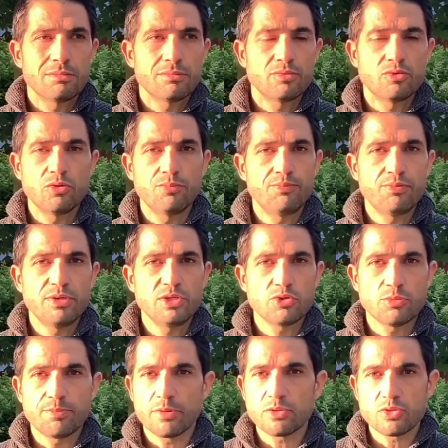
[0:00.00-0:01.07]
depuis,
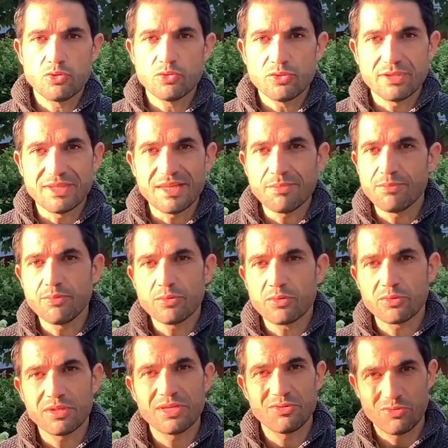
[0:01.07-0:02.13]
je pense, le début
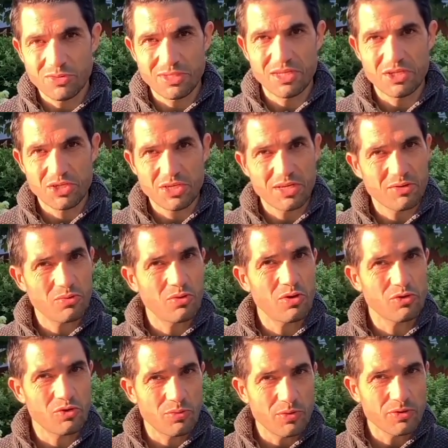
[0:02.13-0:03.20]
qu'on éduque des chiens et qu'on
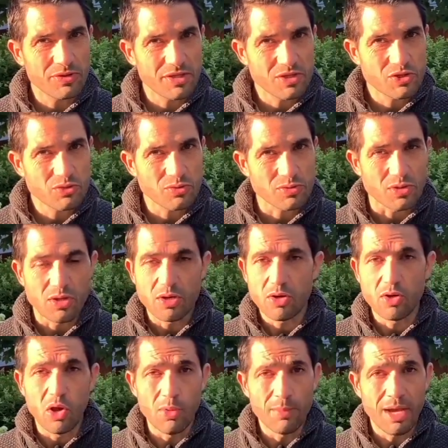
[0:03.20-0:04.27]
leur demande des choses.
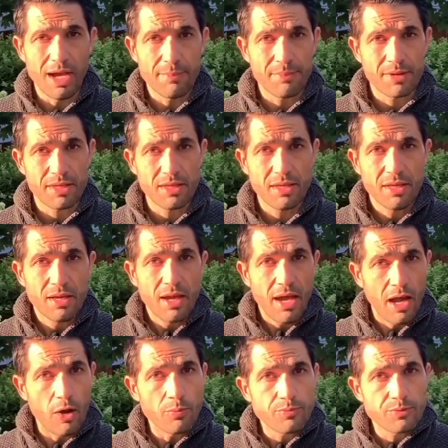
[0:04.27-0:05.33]
L'homme a appris
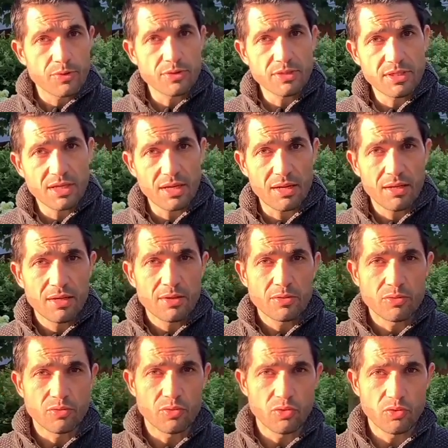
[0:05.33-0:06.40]
à obtenir
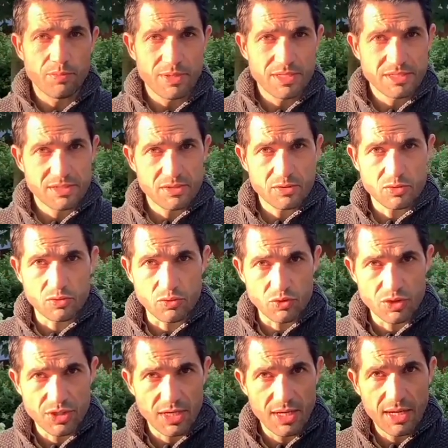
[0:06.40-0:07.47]
de l'obéissance du
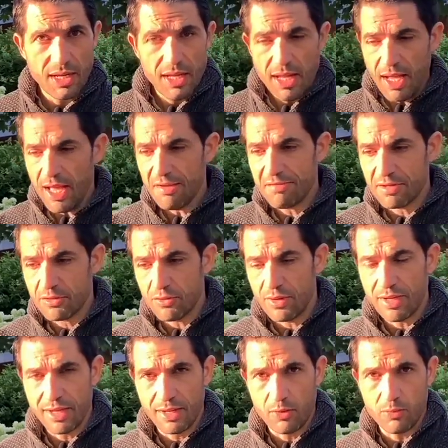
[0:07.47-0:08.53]
chien avec de
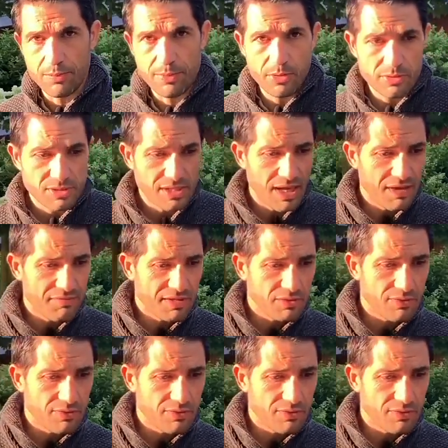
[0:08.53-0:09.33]
la récompense, avec de